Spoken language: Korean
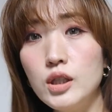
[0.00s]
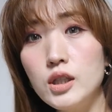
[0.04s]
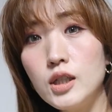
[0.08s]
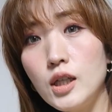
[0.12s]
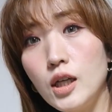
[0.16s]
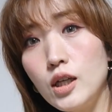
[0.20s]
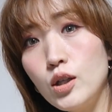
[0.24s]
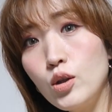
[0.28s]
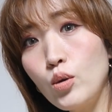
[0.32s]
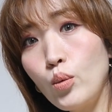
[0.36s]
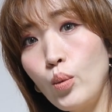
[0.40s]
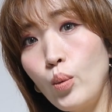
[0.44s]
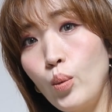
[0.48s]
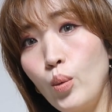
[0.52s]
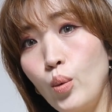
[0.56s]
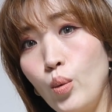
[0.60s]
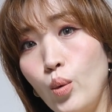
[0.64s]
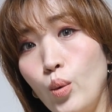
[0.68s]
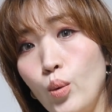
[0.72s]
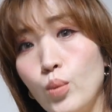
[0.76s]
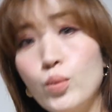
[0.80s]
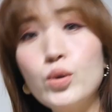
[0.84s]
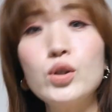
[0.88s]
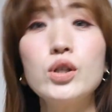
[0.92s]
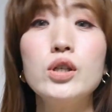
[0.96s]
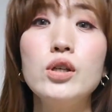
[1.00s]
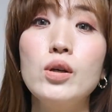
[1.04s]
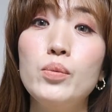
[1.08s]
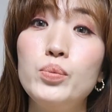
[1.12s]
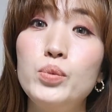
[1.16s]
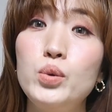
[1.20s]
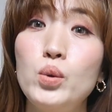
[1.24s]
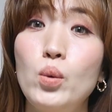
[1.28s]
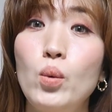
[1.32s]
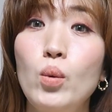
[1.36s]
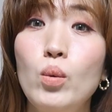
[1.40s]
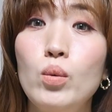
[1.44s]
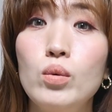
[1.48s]
디자인 너무
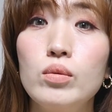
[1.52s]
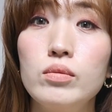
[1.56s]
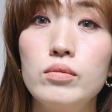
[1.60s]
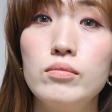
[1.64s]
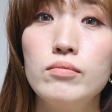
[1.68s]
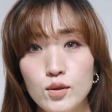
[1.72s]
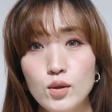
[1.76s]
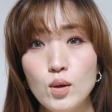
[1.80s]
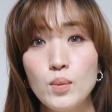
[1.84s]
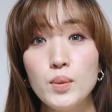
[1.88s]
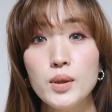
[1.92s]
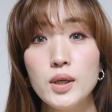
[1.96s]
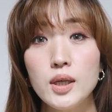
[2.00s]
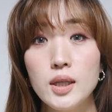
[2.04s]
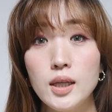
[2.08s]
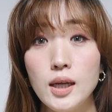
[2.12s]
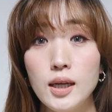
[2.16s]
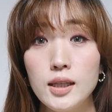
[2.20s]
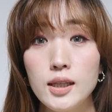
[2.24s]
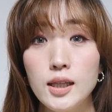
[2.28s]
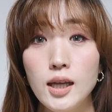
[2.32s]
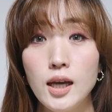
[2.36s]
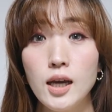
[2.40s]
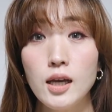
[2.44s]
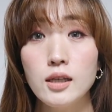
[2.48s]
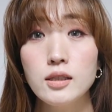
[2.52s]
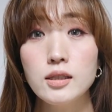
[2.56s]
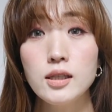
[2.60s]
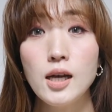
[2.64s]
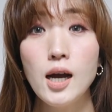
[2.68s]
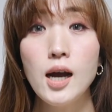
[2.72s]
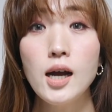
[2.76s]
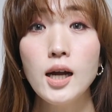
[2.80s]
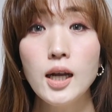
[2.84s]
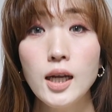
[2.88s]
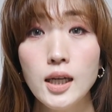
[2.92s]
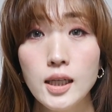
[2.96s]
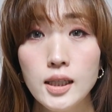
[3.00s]
귀엽죠? 크롭이긴 한데
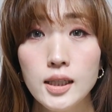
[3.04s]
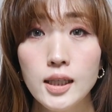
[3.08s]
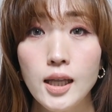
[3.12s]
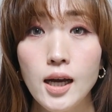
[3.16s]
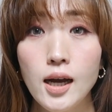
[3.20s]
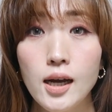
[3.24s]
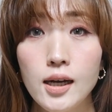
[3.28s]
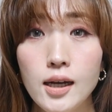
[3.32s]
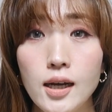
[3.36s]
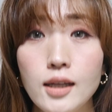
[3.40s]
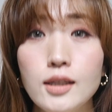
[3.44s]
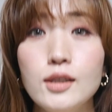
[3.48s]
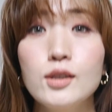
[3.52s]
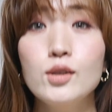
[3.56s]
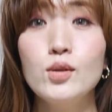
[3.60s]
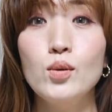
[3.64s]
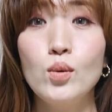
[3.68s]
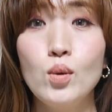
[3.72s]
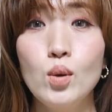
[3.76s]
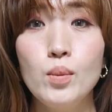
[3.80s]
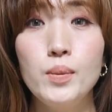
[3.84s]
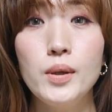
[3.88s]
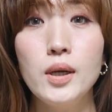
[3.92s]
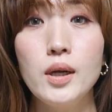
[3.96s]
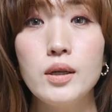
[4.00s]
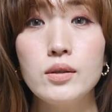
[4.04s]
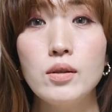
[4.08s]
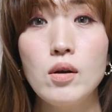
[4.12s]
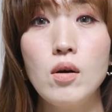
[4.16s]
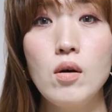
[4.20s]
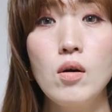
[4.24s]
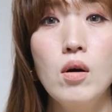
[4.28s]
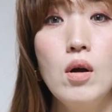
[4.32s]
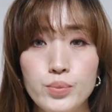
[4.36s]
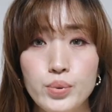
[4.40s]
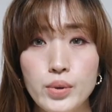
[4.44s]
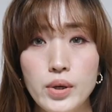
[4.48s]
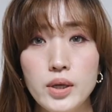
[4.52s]
상당한
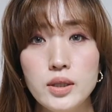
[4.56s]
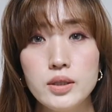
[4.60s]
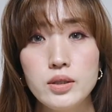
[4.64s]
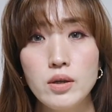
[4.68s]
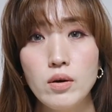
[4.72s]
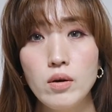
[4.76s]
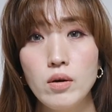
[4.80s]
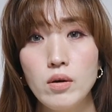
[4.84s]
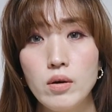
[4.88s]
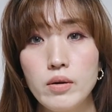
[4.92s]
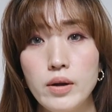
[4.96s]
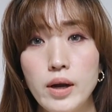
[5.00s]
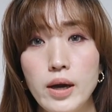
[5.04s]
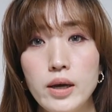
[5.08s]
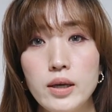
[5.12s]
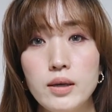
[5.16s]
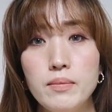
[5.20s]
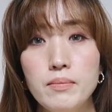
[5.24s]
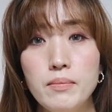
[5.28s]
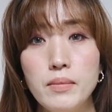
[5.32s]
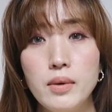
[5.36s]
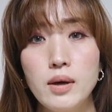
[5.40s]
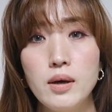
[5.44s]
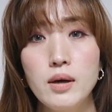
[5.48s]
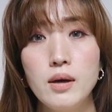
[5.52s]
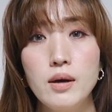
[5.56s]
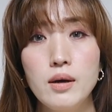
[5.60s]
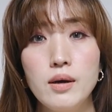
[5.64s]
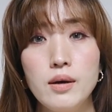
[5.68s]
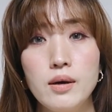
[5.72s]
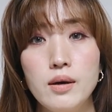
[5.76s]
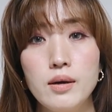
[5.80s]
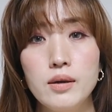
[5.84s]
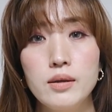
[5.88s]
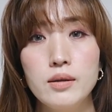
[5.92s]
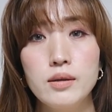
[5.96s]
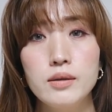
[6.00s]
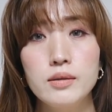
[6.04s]
크롭이라서 브래지어
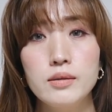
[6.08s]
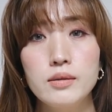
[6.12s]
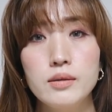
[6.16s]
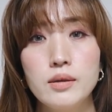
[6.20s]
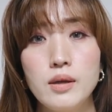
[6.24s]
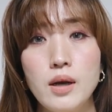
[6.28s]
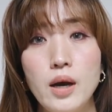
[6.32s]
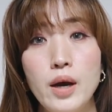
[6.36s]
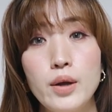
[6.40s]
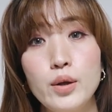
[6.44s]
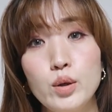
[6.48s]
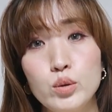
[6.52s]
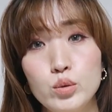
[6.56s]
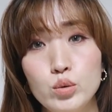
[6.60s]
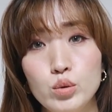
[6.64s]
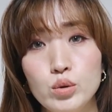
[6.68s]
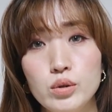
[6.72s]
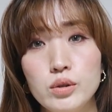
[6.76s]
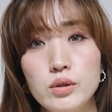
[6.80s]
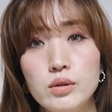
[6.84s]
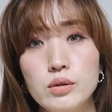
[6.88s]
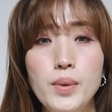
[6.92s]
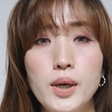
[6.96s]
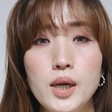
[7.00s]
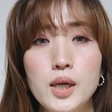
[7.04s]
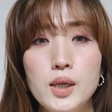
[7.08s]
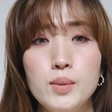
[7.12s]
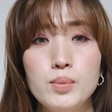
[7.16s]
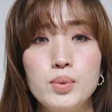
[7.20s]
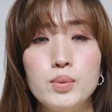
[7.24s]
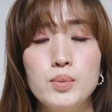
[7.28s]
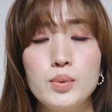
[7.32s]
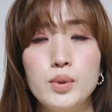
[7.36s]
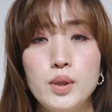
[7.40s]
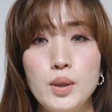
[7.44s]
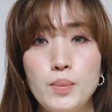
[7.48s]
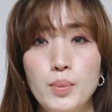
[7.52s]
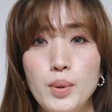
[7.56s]
라인만 가려주는 팔
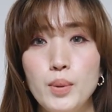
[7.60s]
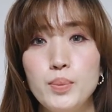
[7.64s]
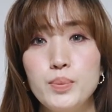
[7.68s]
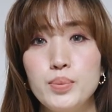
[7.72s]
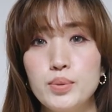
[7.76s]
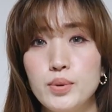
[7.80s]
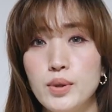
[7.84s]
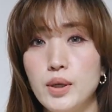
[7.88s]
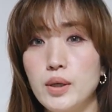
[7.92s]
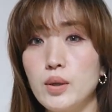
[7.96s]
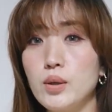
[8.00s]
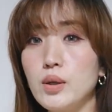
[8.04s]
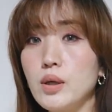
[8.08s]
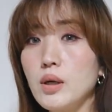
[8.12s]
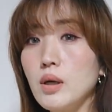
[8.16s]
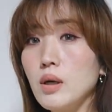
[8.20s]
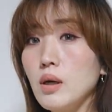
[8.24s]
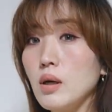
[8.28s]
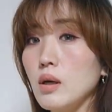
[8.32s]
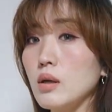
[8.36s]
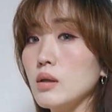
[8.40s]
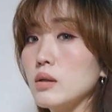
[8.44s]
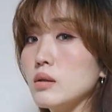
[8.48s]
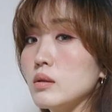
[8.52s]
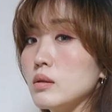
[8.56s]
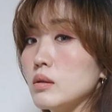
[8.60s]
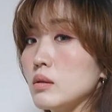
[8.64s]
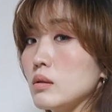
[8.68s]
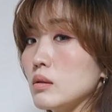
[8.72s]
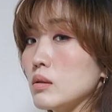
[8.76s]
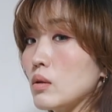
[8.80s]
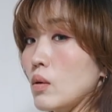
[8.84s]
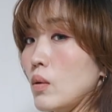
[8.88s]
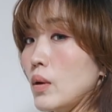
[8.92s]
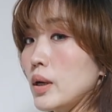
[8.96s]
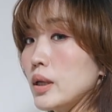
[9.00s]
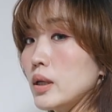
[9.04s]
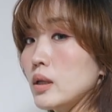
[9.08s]
부분에 퍼프가 이렇게
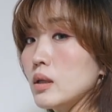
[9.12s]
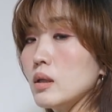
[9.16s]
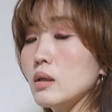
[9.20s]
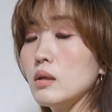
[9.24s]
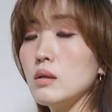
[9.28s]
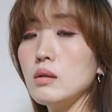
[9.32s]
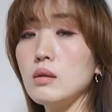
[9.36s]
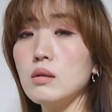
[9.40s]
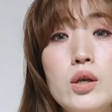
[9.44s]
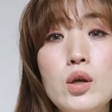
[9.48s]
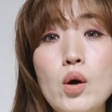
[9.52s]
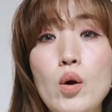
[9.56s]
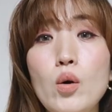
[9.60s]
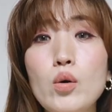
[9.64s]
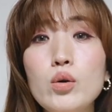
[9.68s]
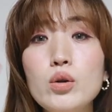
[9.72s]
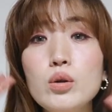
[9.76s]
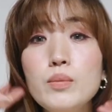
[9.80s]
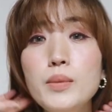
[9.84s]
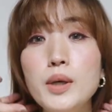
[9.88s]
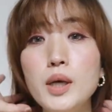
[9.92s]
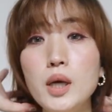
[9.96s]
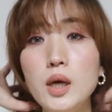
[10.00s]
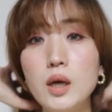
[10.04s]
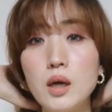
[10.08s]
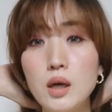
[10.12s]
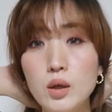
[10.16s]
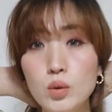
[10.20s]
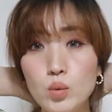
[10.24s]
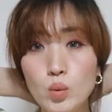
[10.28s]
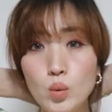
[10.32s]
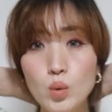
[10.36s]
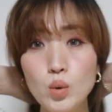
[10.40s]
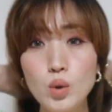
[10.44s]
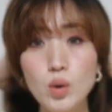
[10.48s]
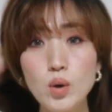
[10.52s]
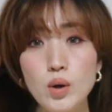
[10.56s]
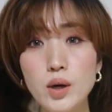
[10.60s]
들어와 있는 여름에
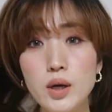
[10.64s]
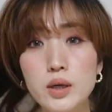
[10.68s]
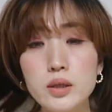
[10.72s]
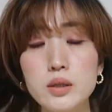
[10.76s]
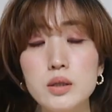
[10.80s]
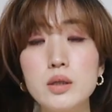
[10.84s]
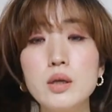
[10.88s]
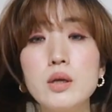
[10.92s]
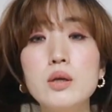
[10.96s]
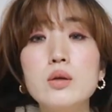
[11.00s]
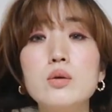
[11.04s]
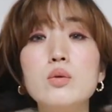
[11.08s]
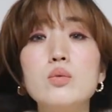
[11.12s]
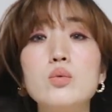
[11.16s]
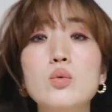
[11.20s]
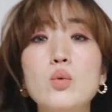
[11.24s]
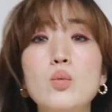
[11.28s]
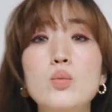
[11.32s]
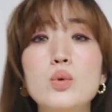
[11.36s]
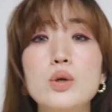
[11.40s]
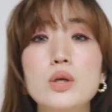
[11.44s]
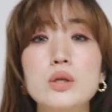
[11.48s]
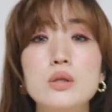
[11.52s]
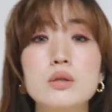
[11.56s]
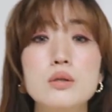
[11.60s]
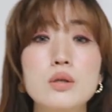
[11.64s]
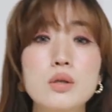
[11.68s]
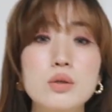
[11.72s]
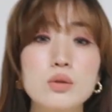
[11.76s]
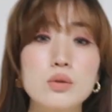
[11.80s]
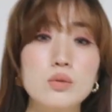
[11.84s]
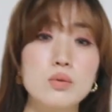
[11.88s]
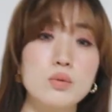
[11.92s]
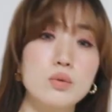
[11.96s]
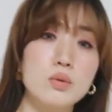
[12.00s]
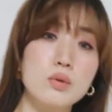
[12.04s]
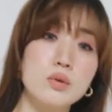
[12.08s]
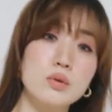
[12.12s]
놀러갈 때 이거 너무
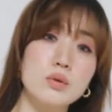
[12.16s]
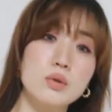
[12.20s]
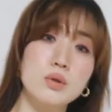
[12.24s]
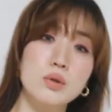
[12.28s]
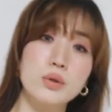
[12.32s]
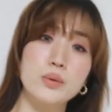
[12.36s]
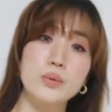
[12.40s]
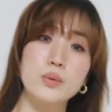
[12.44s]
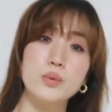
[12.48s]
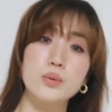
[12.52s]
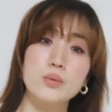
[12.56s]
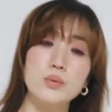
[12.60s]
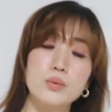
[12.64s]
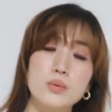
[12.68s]
괜찮을 것 같아요.